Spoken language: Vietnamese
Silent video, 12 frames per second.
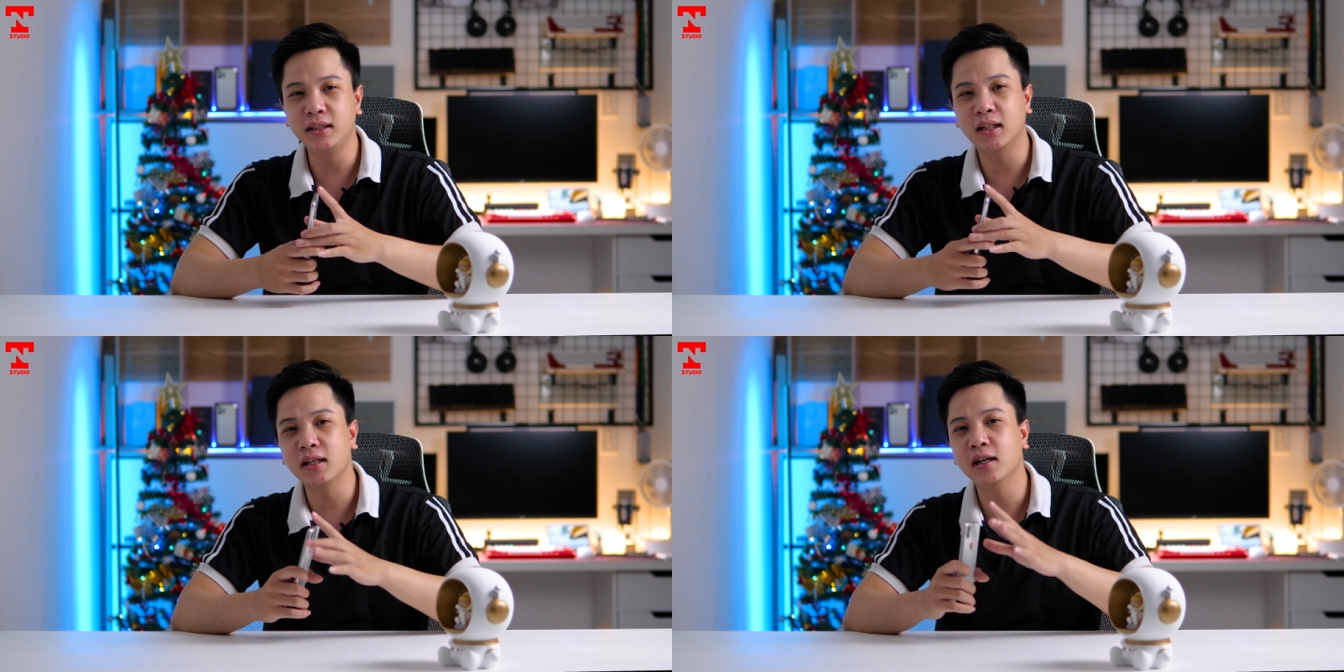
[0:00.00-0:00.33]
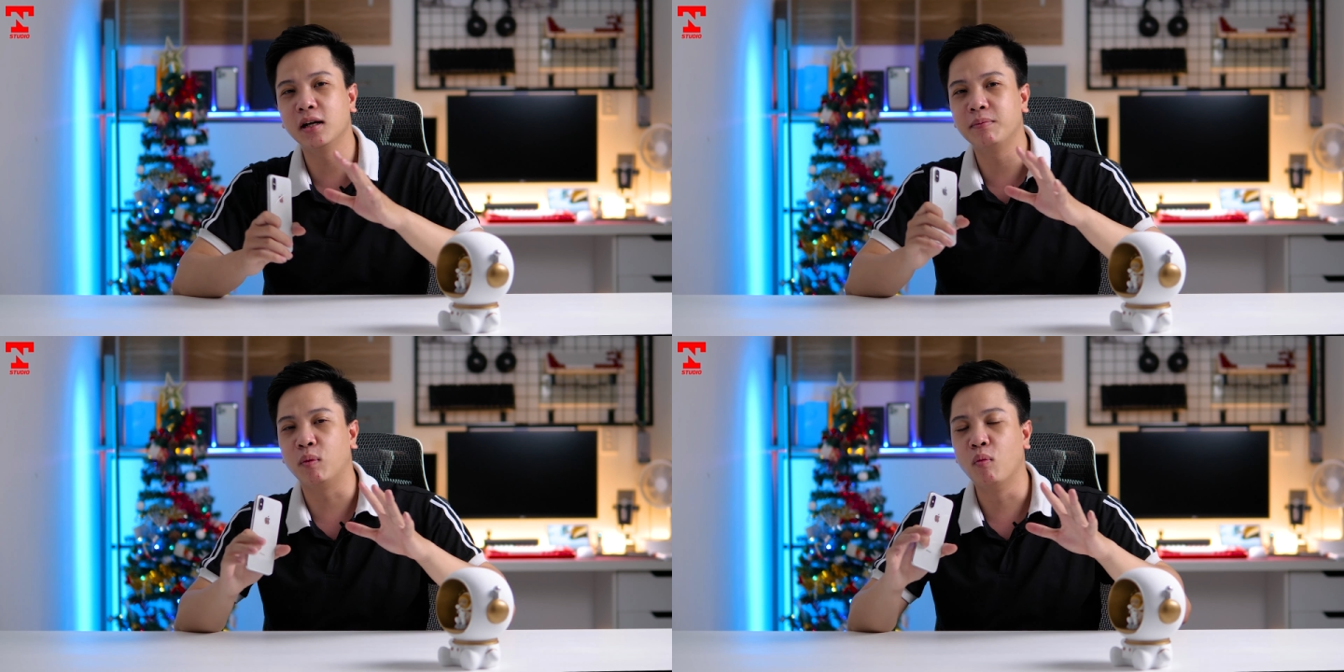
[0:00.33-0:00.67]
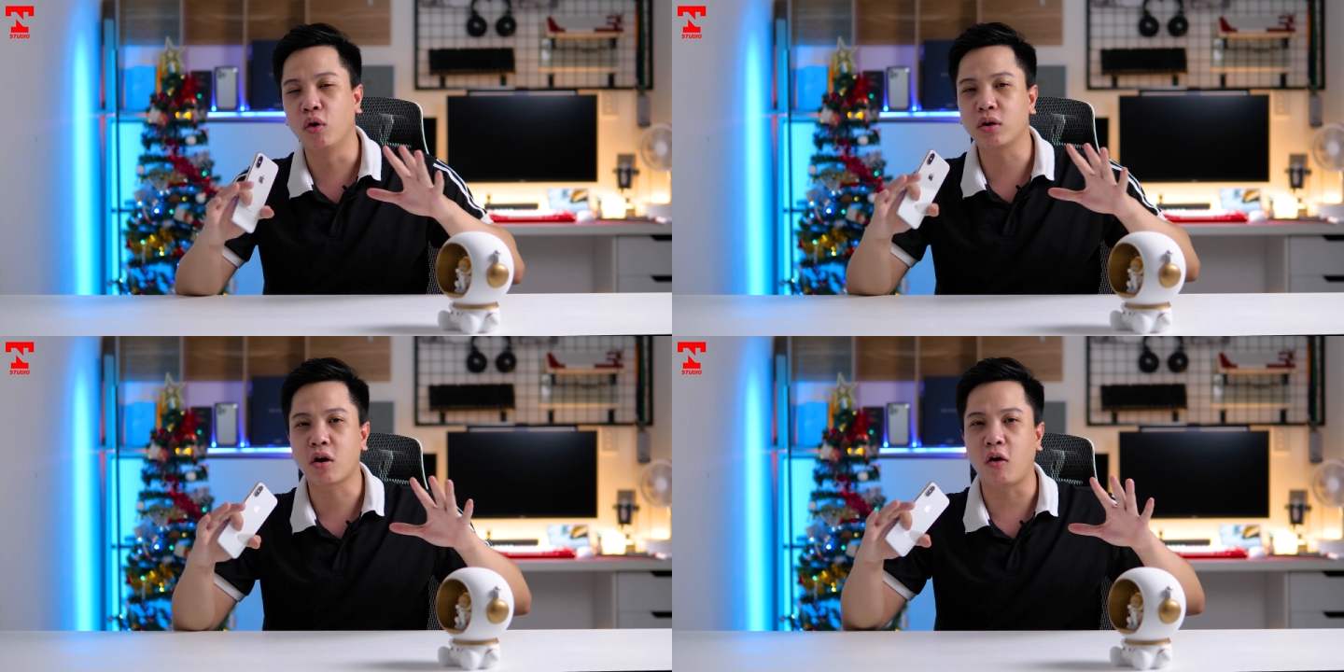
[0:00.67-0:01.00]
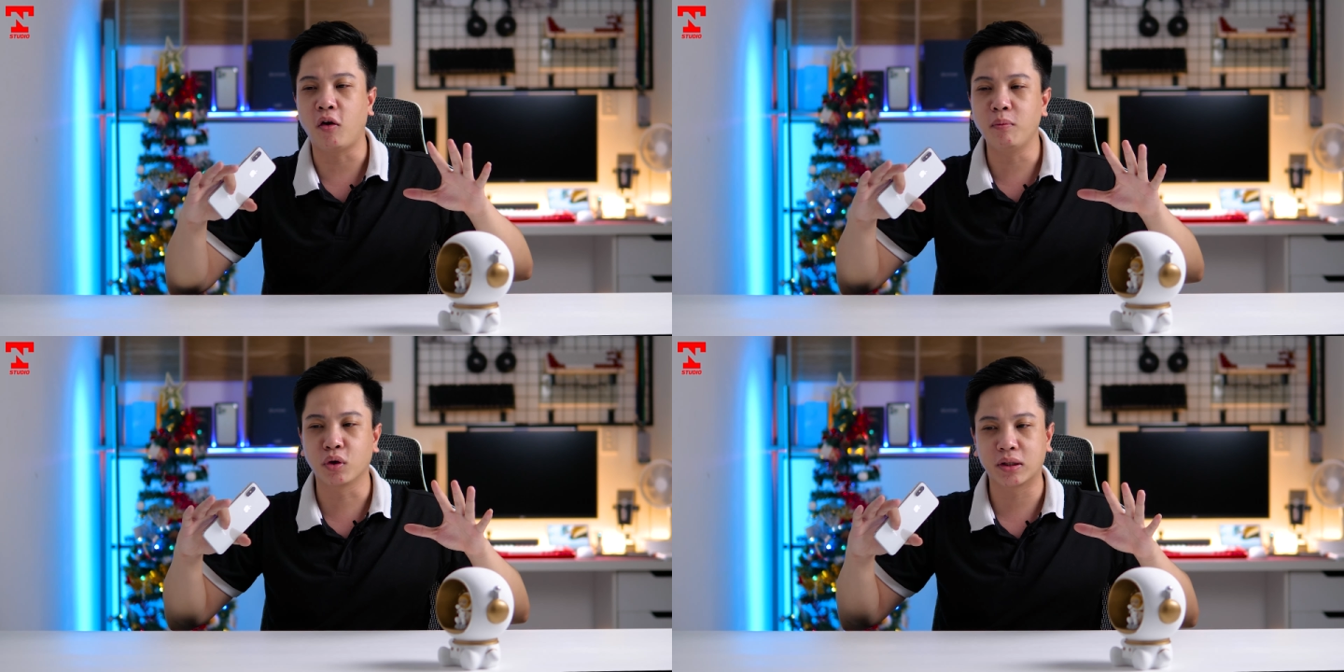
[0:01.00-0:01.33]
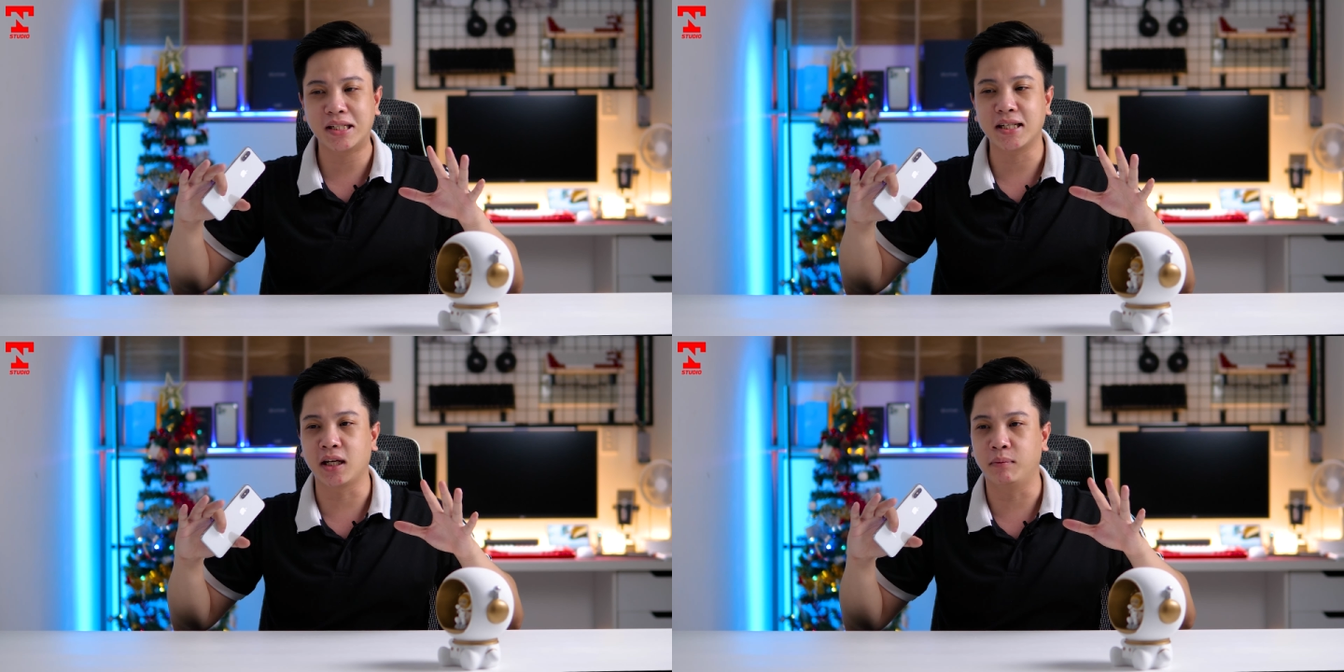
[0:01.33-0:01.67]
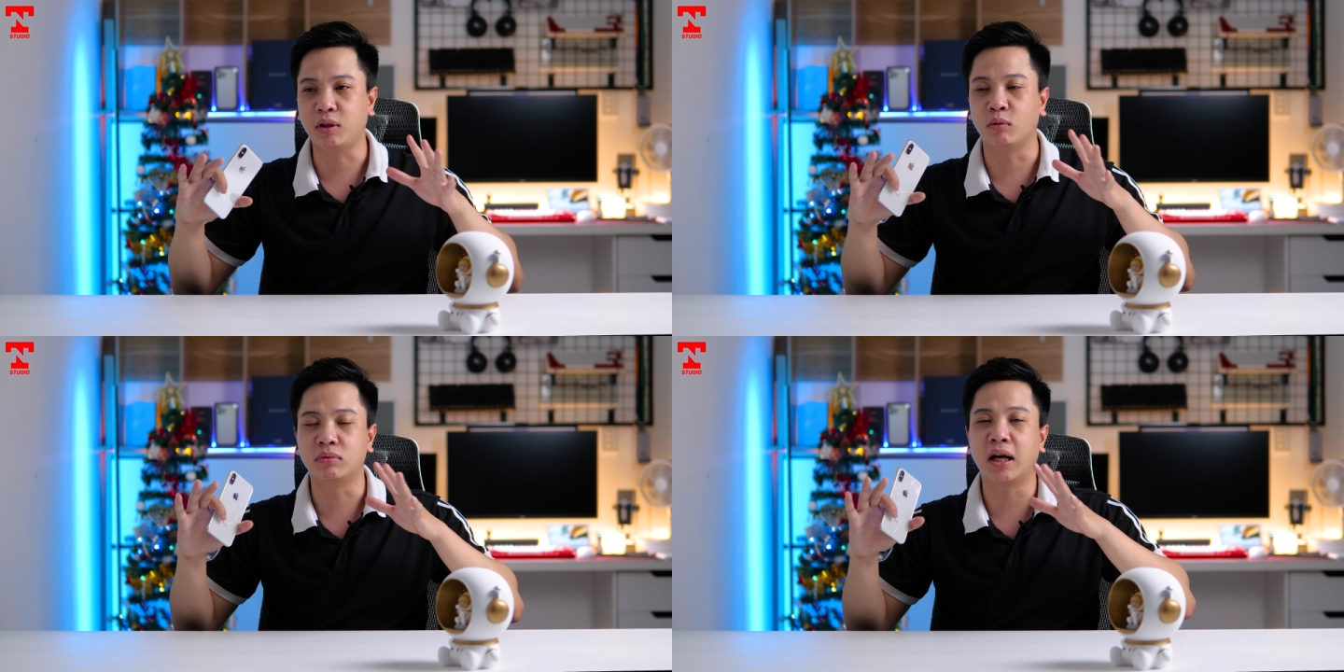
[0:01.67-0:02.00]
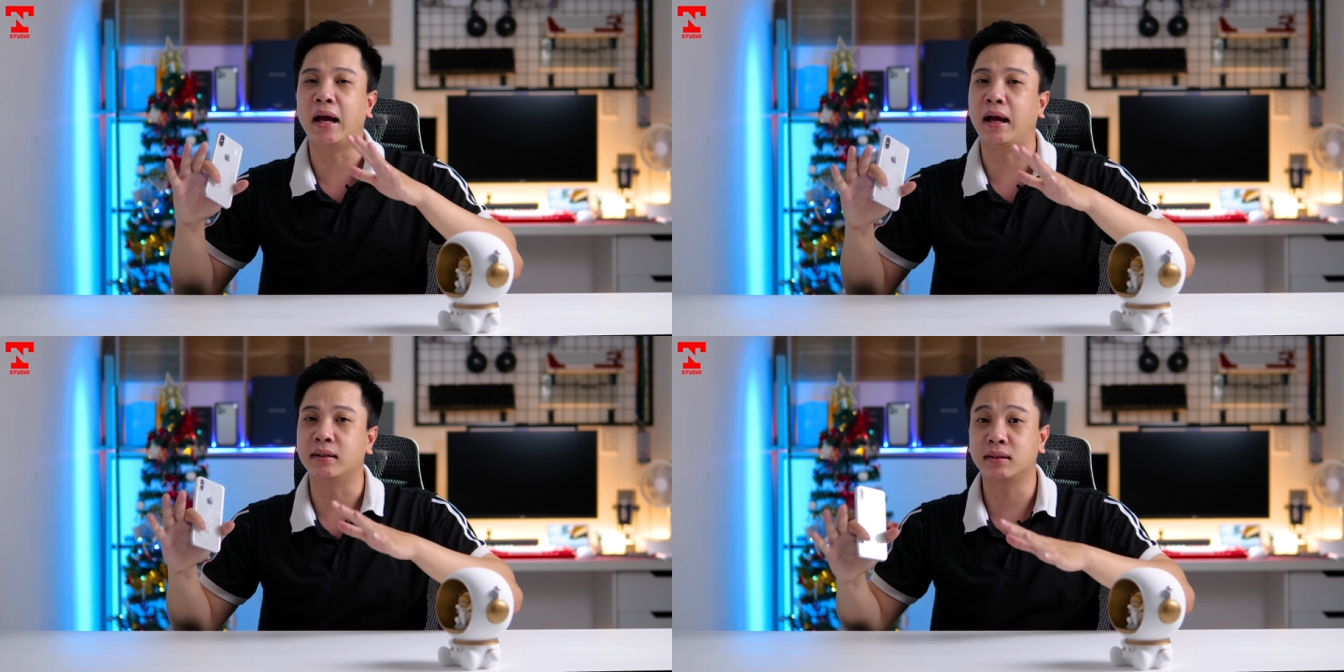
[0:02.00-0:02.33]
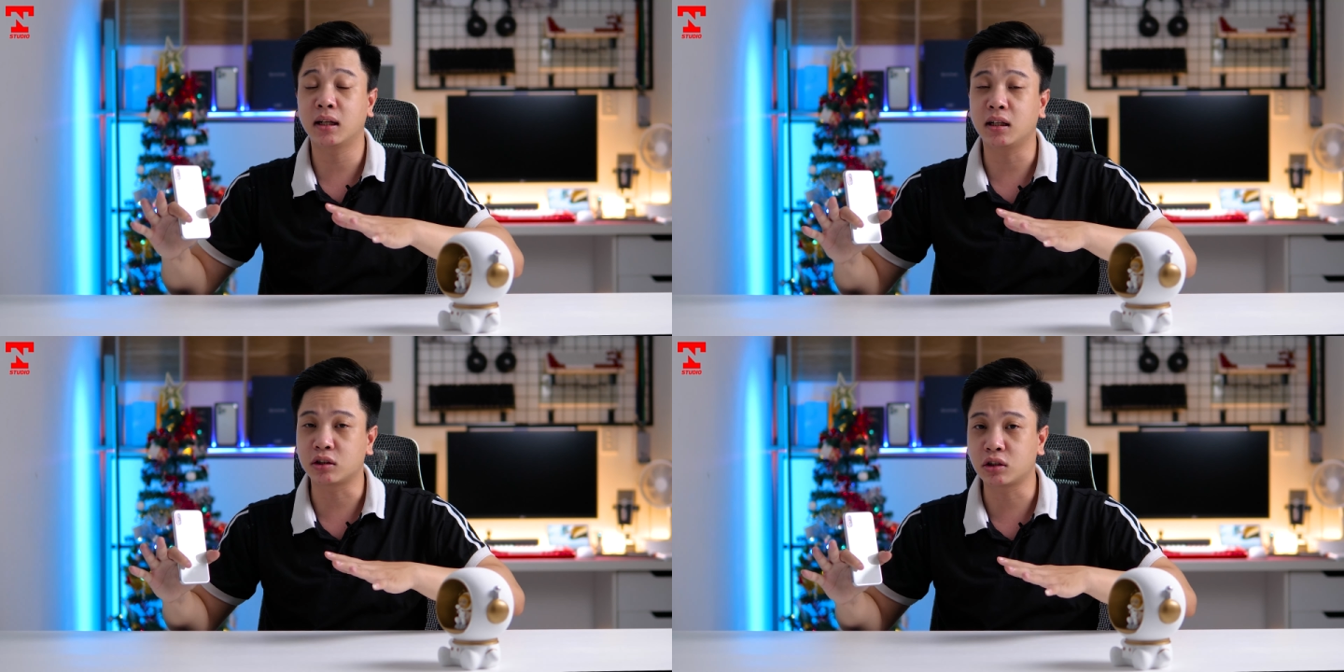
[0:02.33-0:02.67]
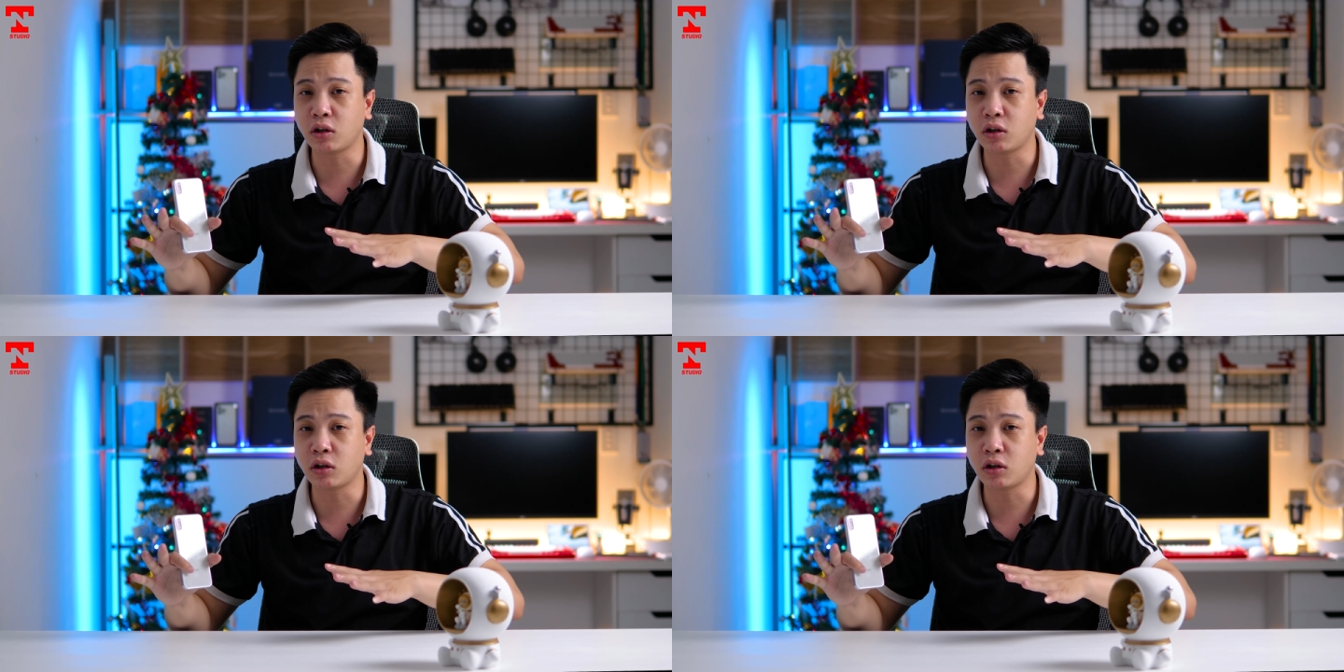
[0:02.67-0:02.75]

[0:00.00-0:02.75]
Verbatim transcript: những người mà muốn có một cái trải nghiệm tổng thể rất là